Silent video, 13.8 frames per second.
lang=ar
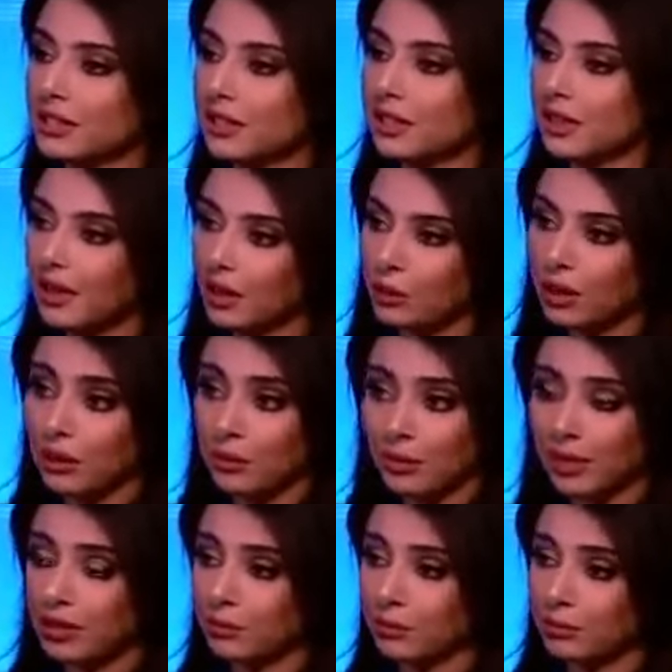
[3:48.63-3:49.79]
سنه ها اول
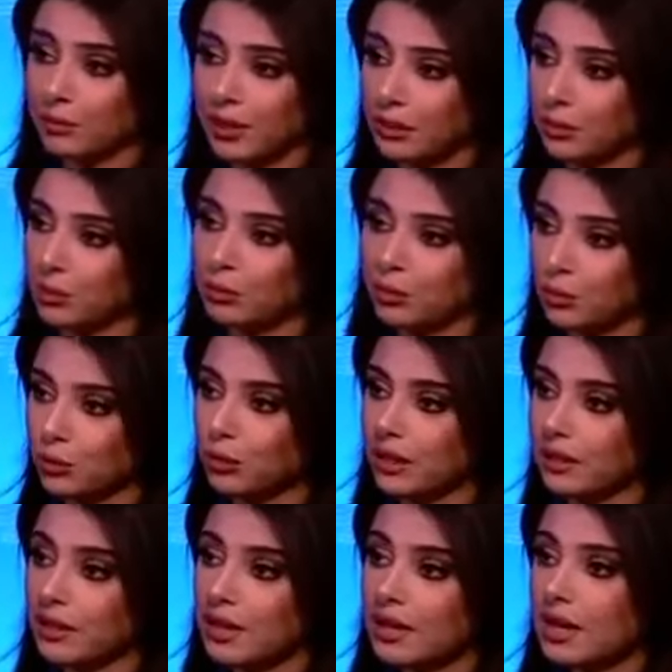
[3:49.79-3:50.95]
مره باخذ
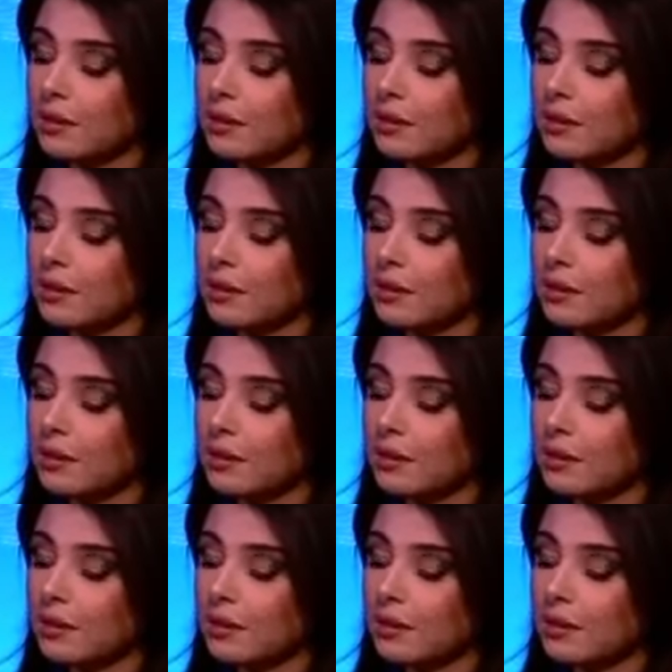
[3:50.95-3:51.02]
بطوله